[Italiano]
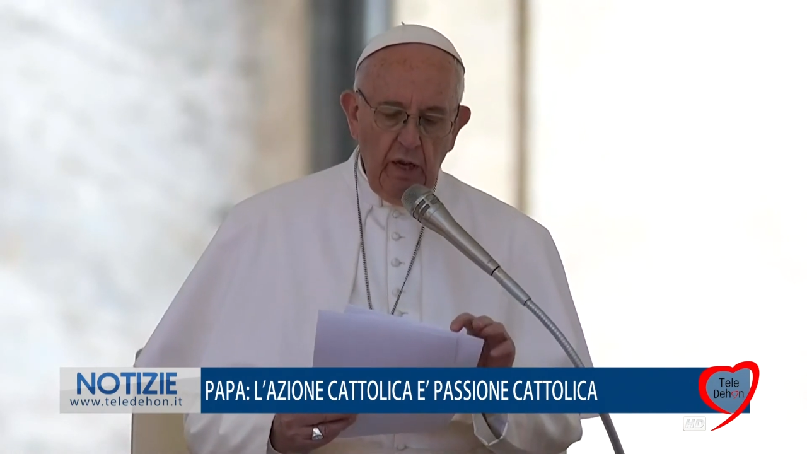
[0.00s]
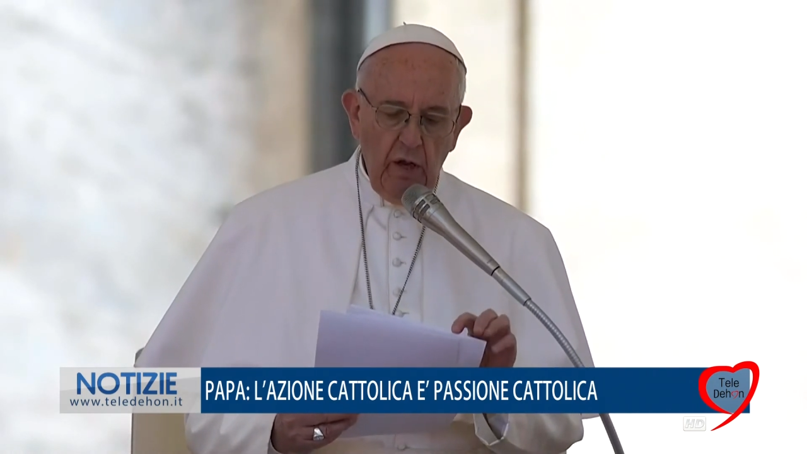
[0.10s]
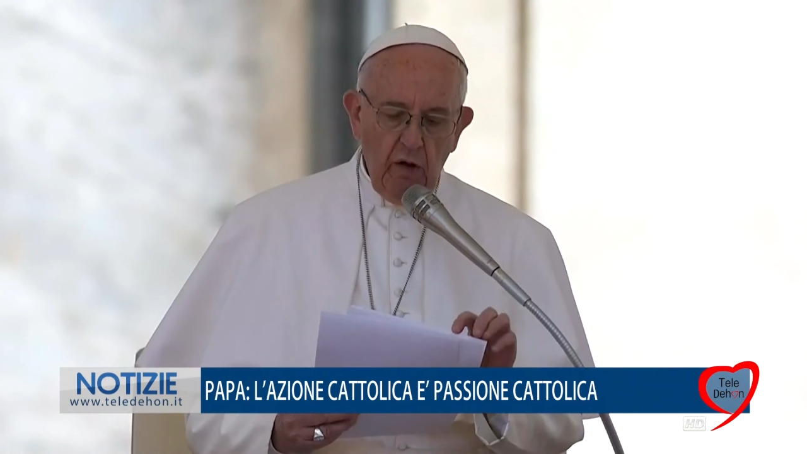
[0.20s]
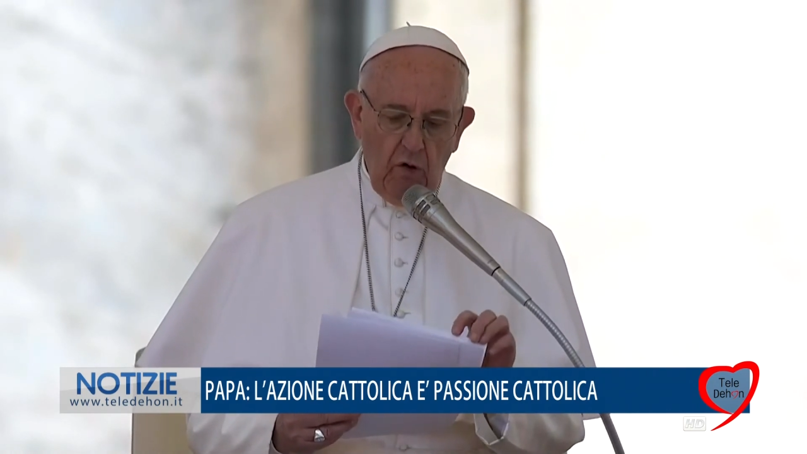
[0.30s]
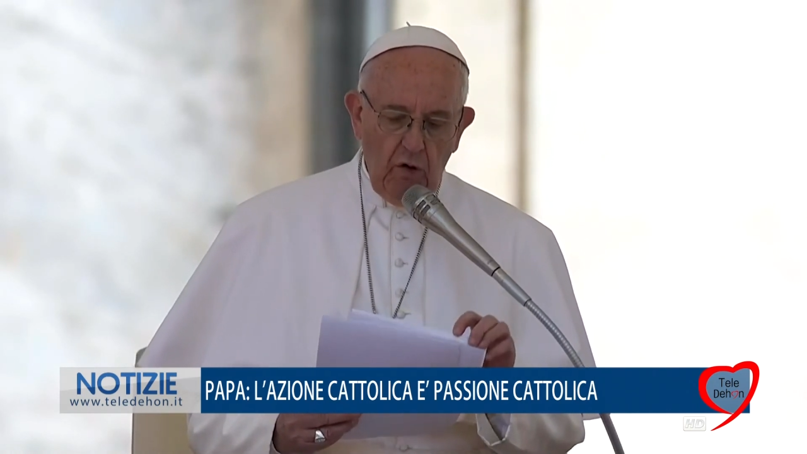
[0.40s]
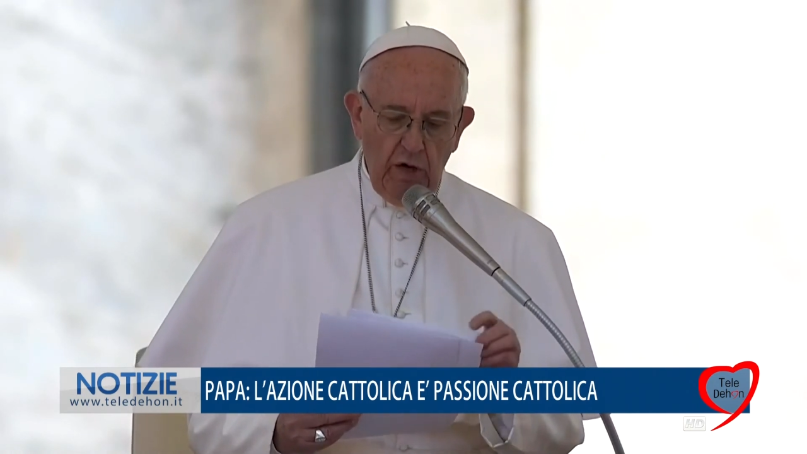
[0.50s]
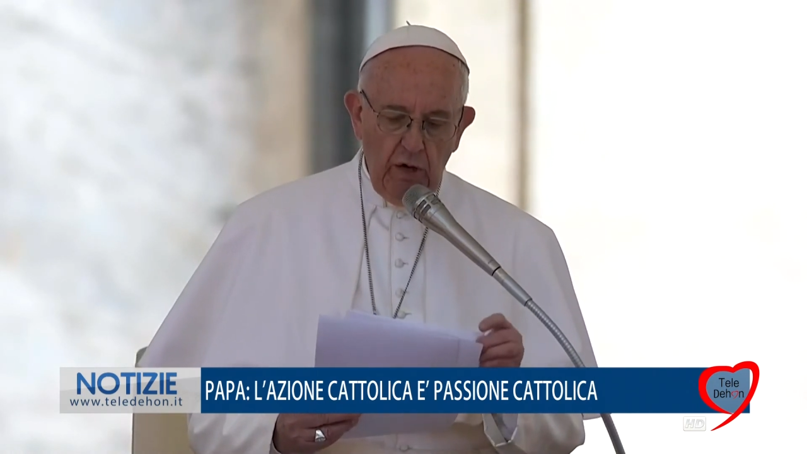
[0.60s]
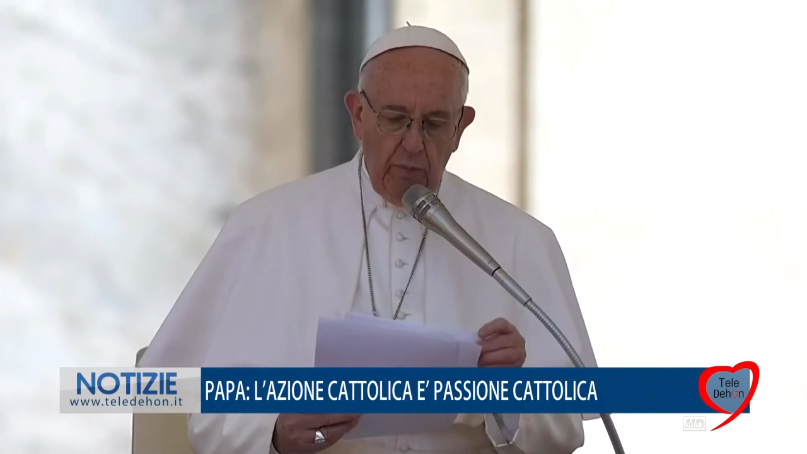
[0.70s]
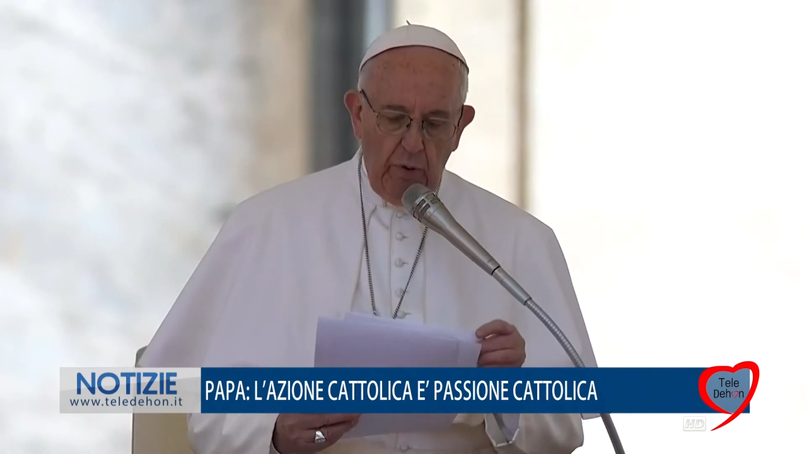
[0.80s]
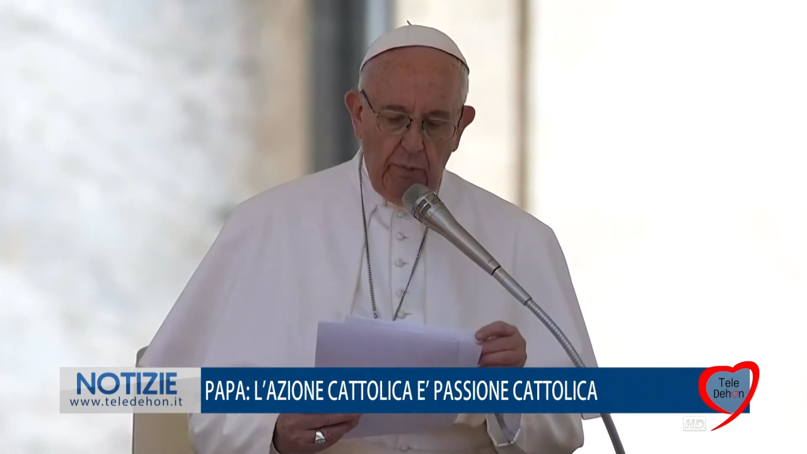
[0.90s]
con il
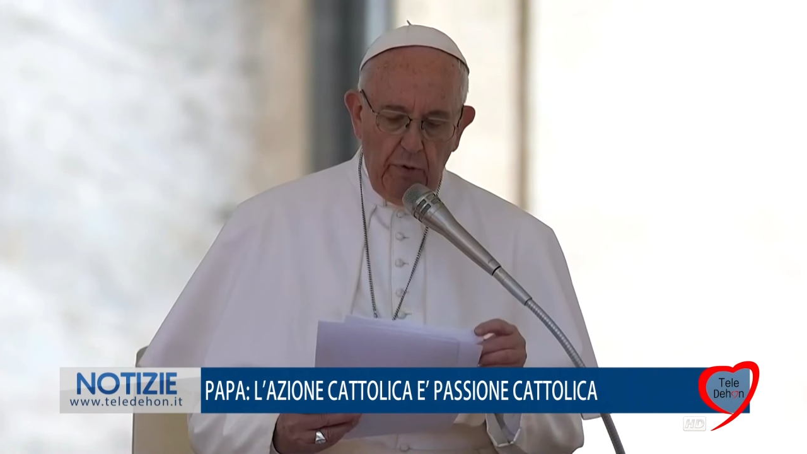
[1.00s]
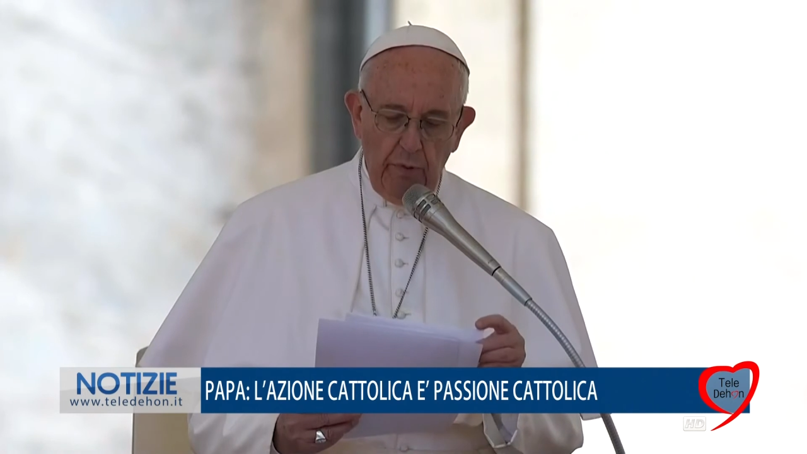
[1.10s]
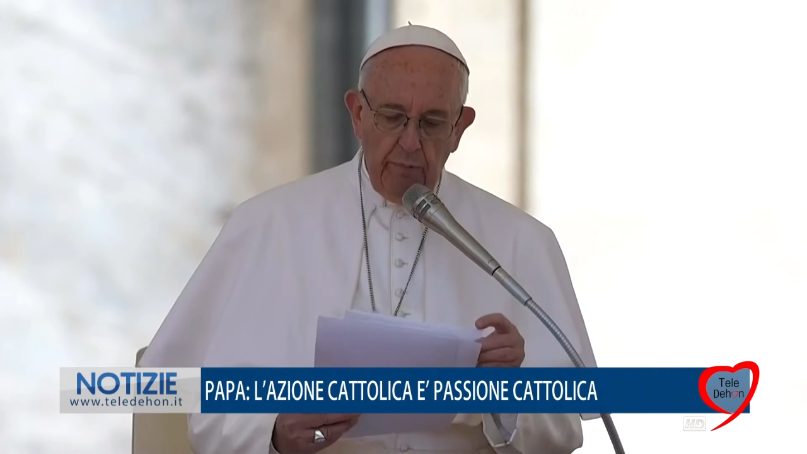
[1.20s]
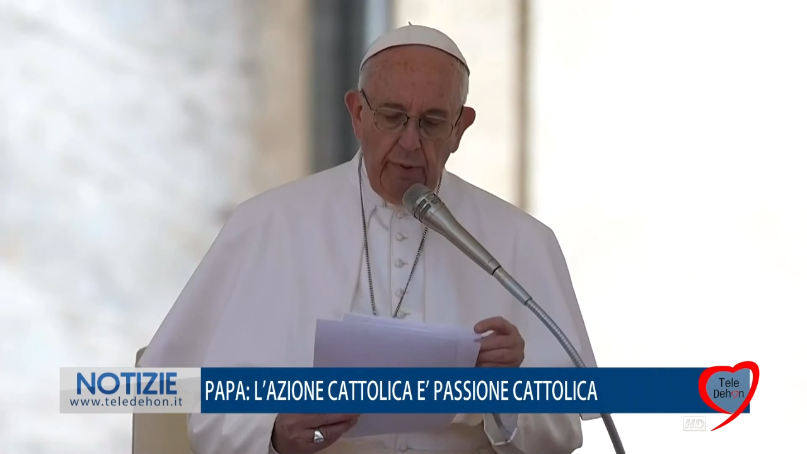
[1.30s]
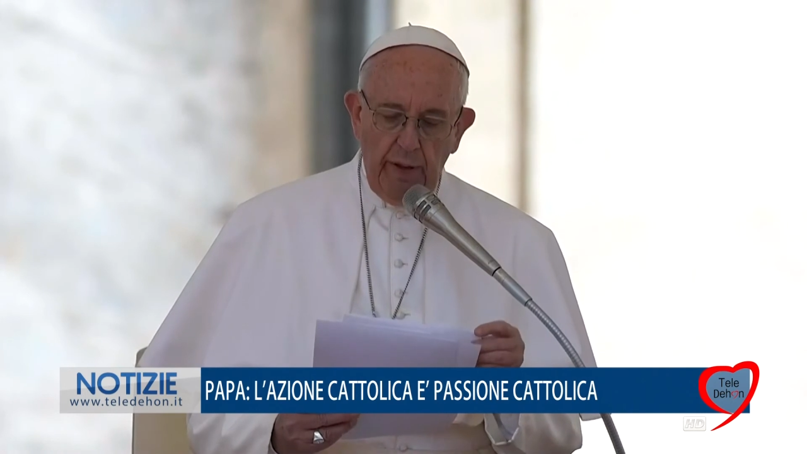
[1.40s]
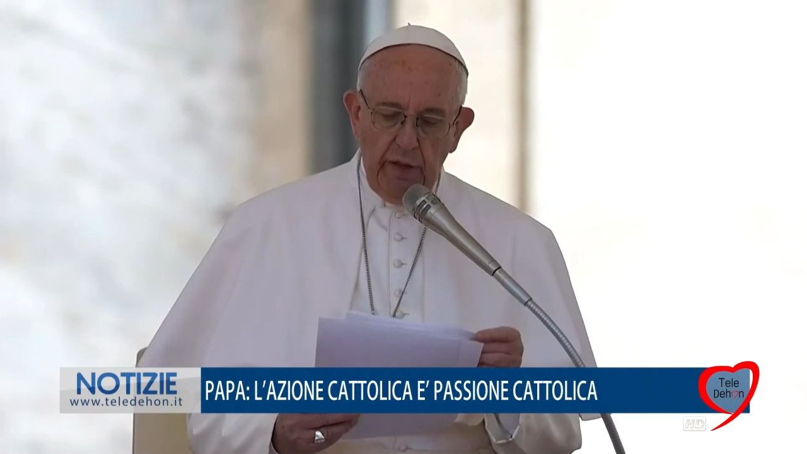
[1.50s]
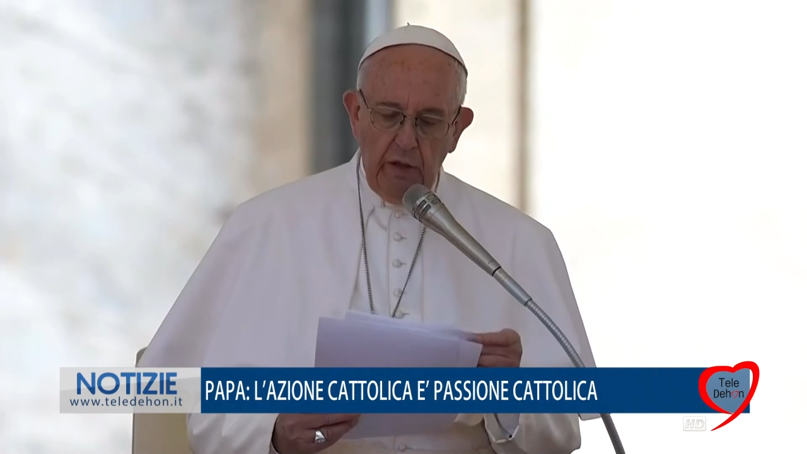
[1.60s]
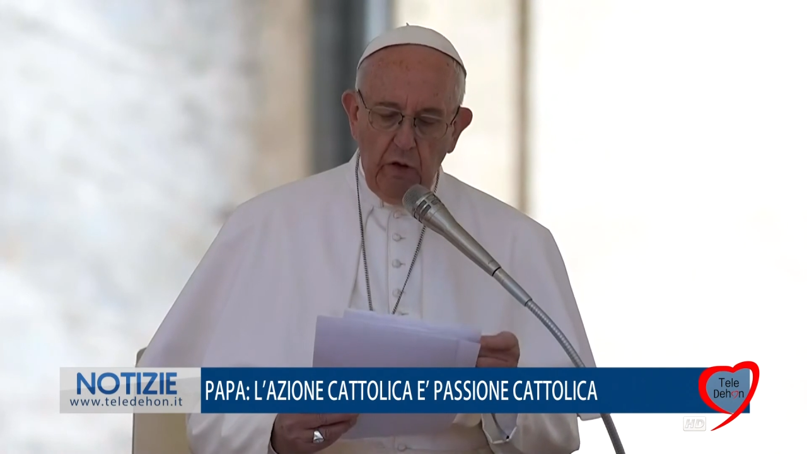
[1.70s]
proprio impegno